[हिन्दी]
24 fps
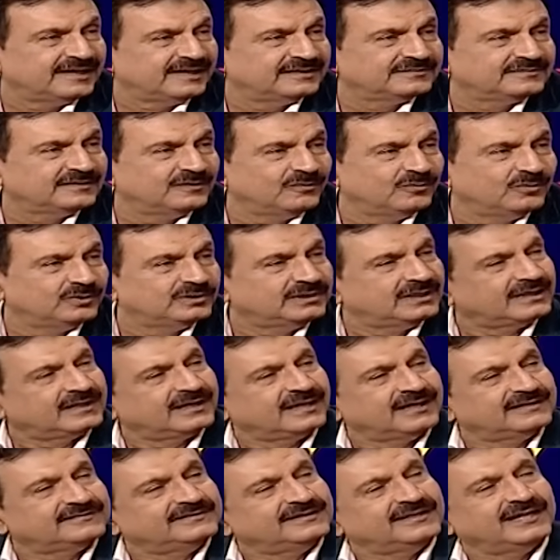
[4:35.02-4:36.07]
से हासिल होंगी ना कि
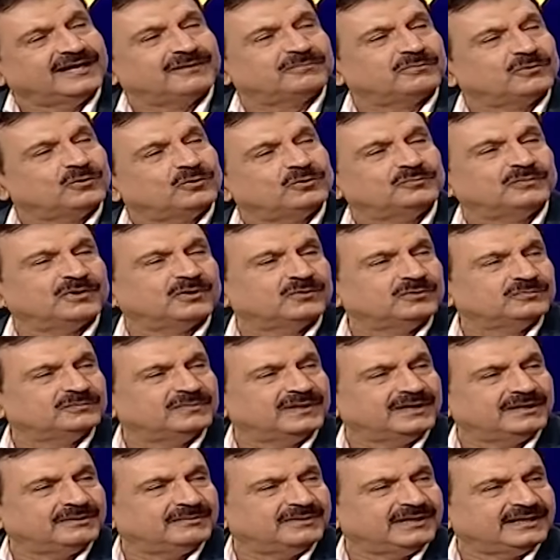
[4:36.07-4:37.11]
ऐसे ही आप खुद ब खुद
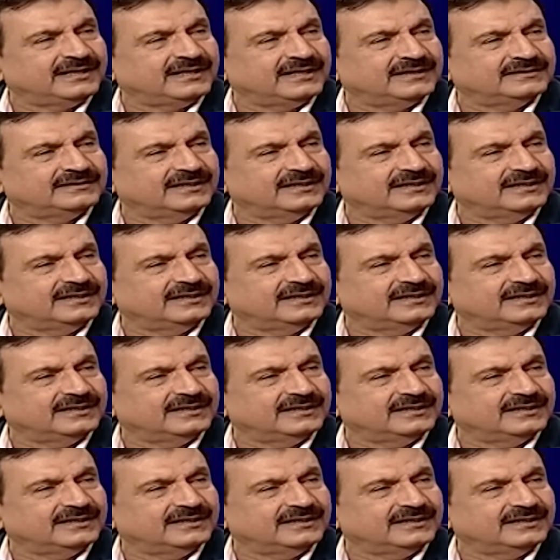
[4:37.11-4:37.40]
बैठे बैठे आ